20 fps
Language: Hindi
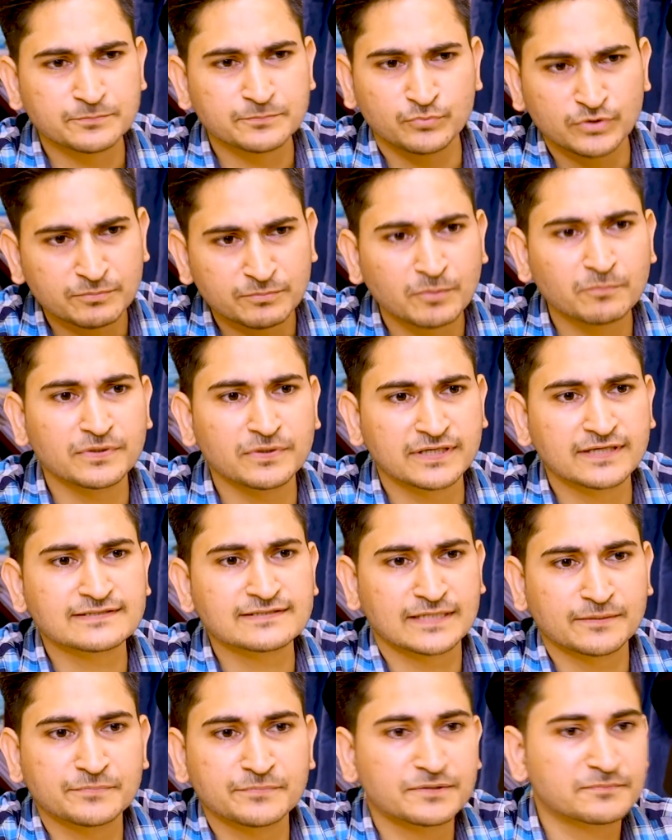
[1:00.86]
से पूरे पब्लिक के
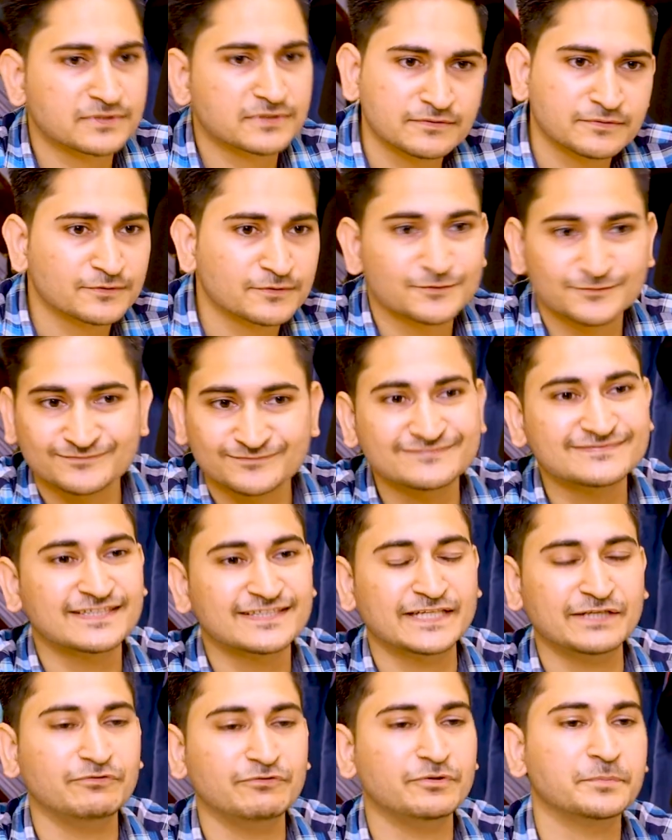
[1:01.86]
सामने
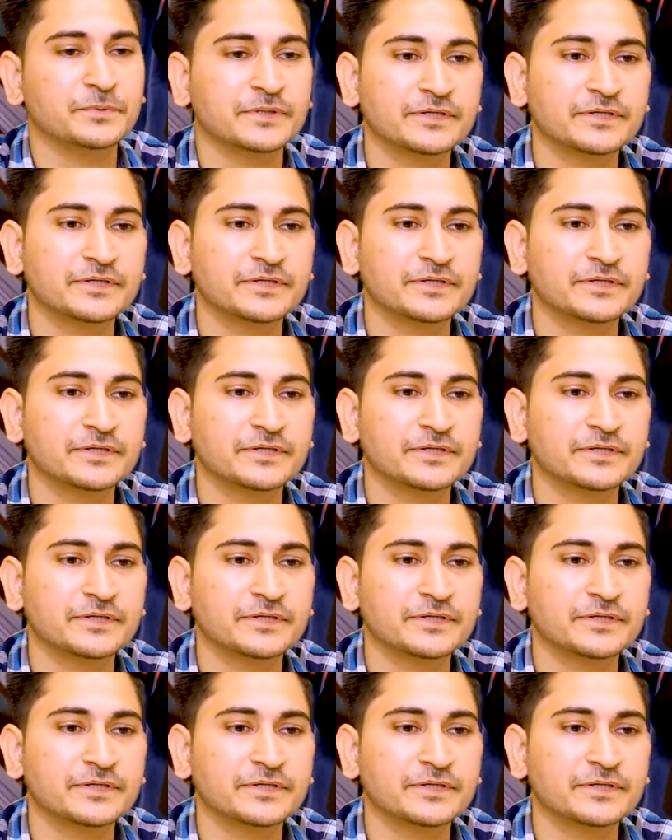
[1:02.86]
टीवी